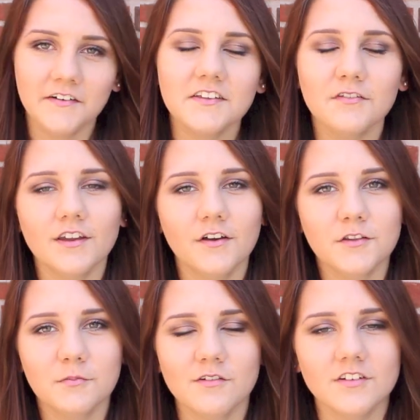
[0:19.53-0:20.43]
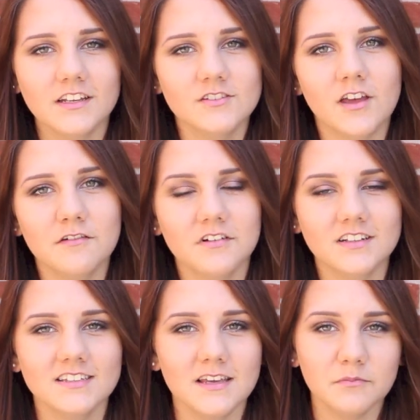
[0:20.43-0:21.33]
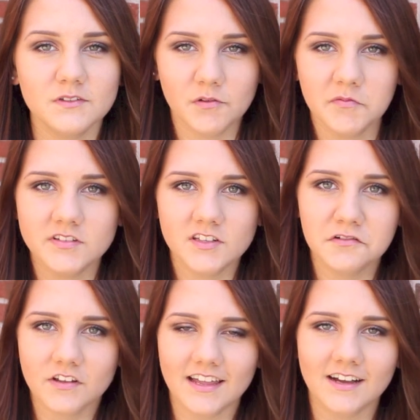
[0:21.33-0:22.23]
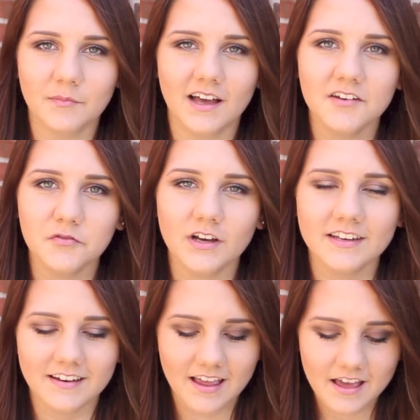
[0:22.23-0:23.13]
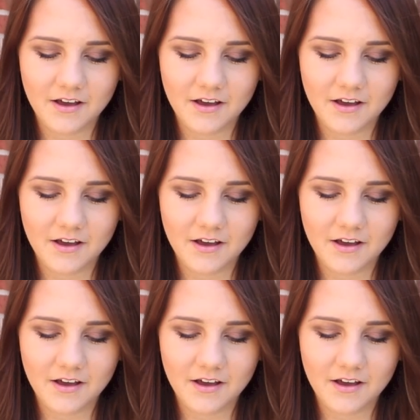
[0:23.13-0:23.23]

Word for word: Und ich werde heute mal wieder so etwa 10 bis 15 Fragen beantworten.